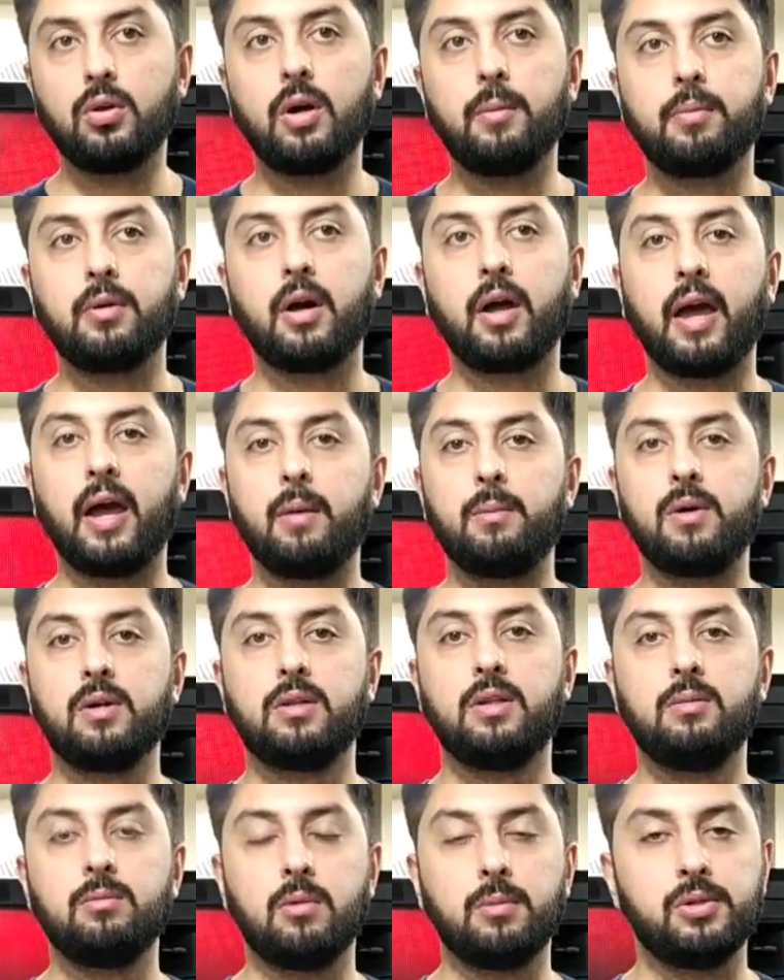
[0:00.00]
आपका खैर
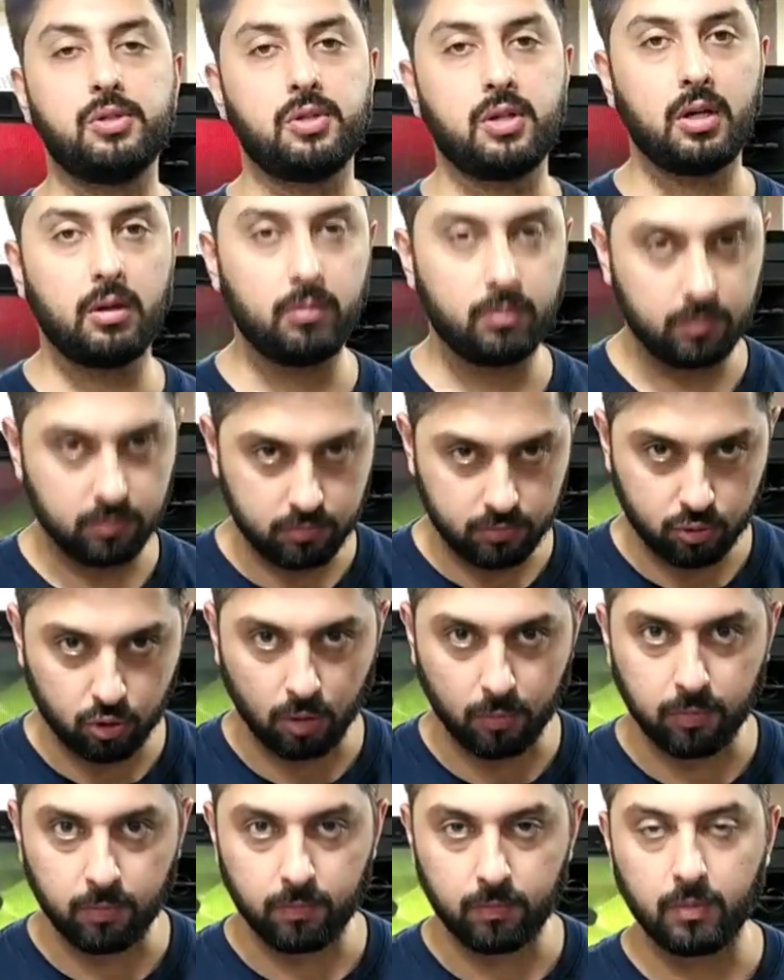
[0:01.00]
मकदम हमेशा
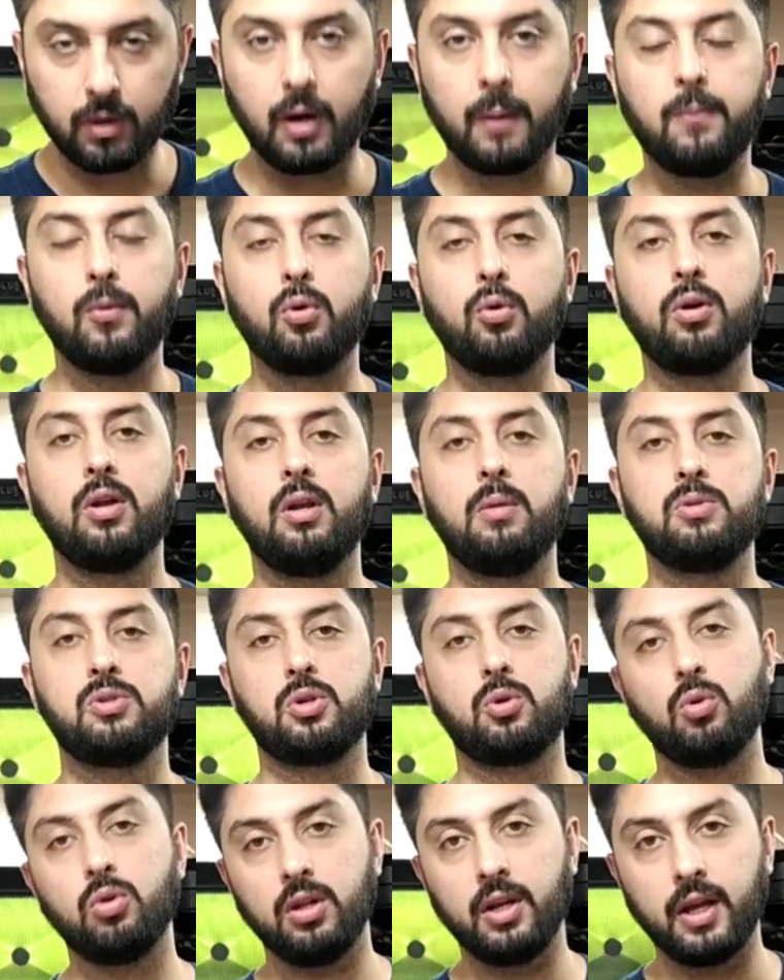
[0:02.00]
शॉप आप लोगों के लिए हमेशा
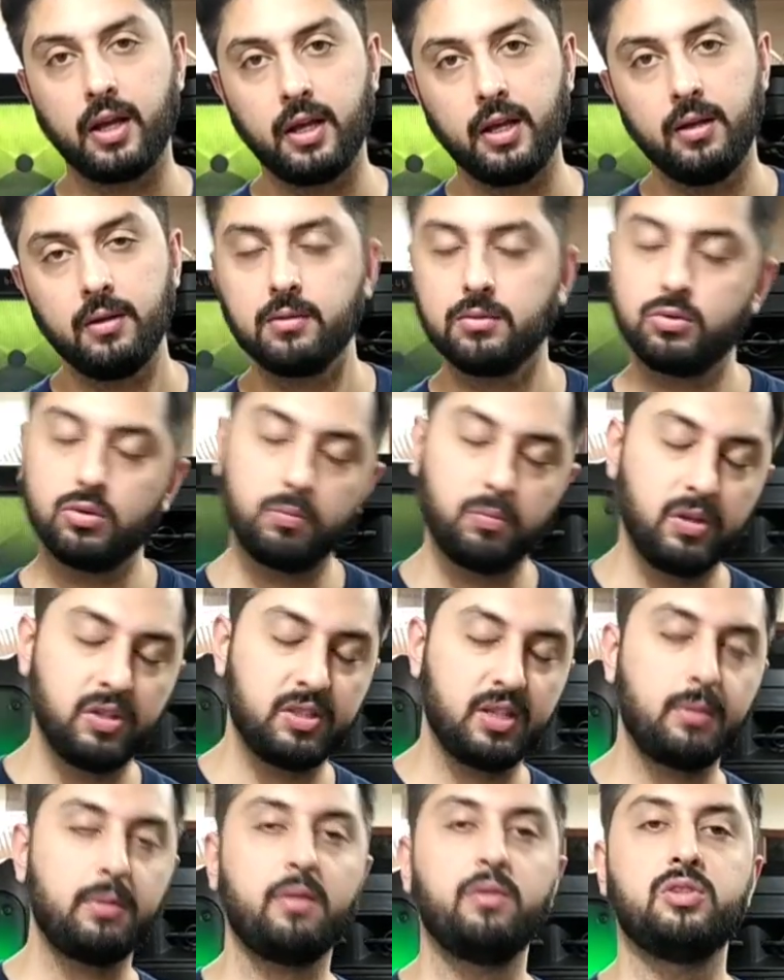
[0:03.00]
खुली रहेगी तो प्लीज
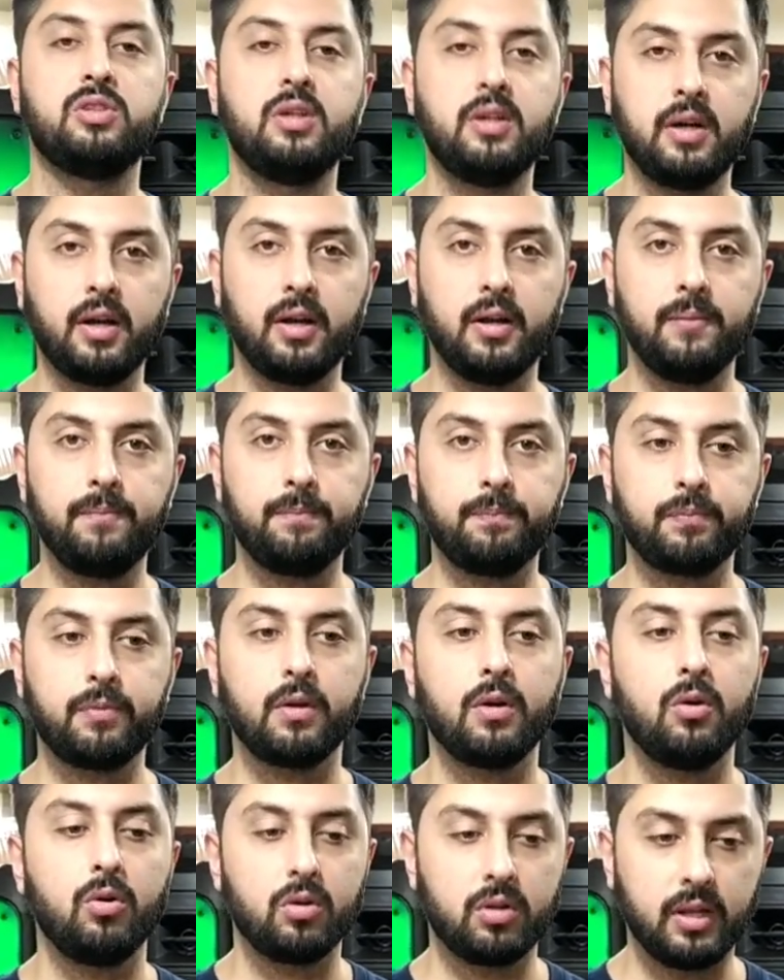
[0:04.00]
एक बार विजिट करें
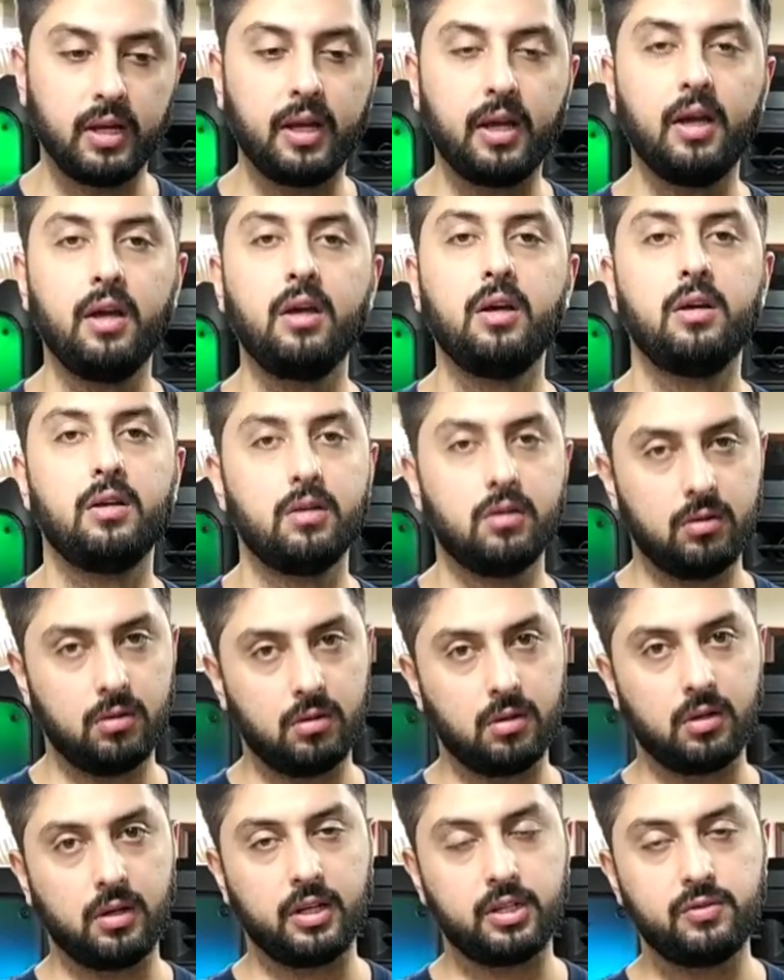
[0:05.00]
और देखें
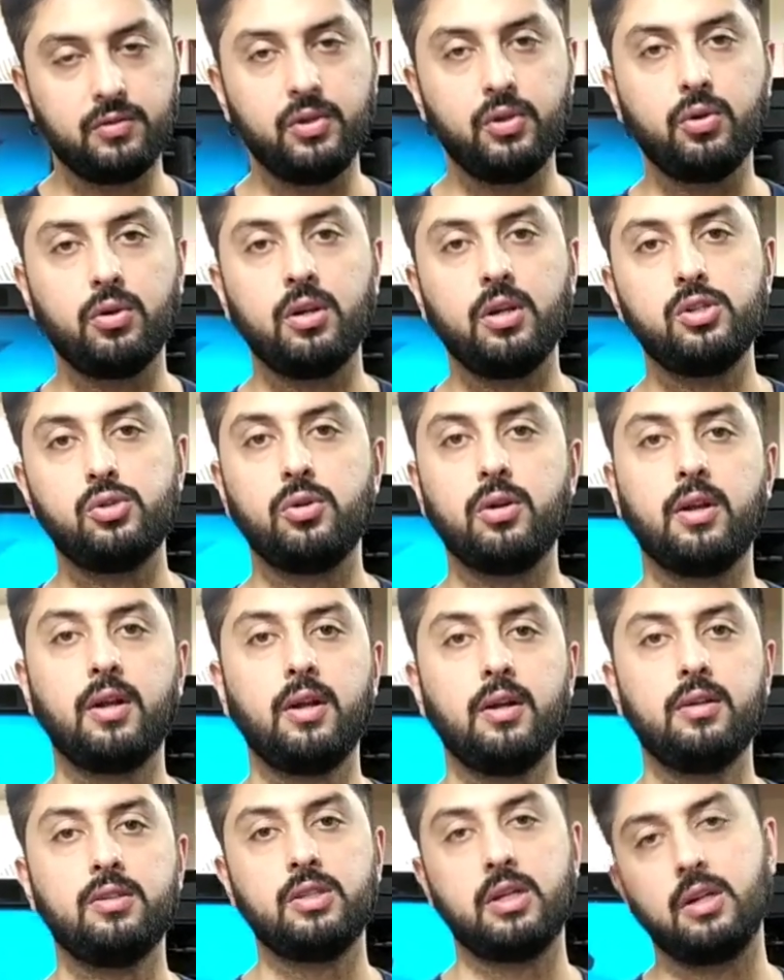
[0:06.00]
और नेक्स्ट वीडियो के लिए जुड़े रहें
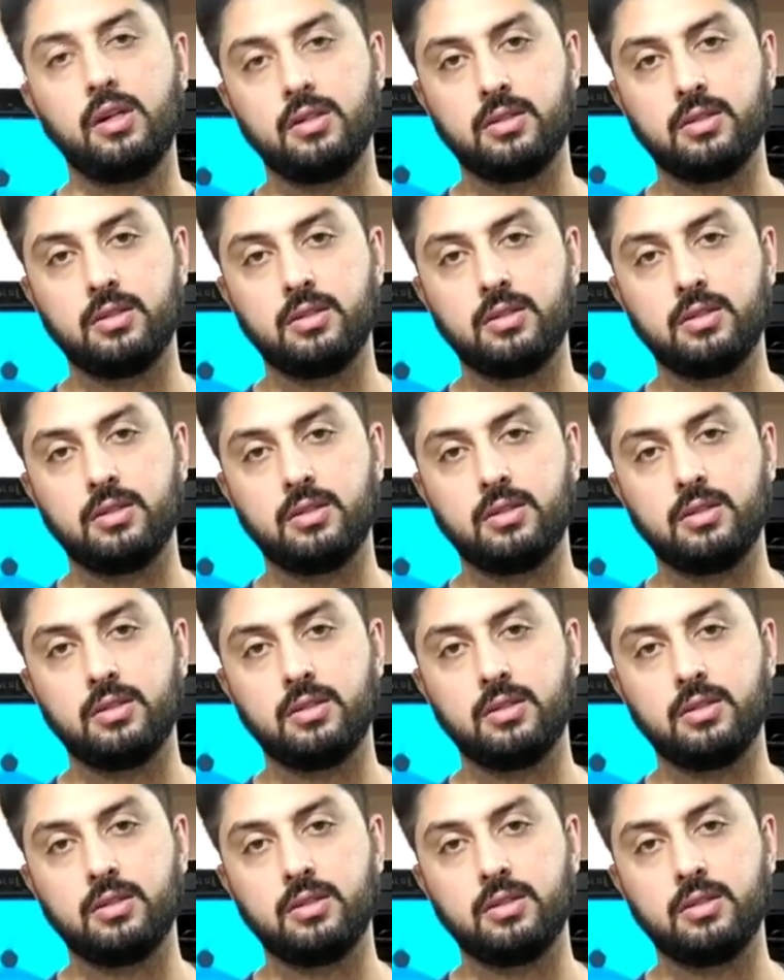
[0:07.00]
चैनल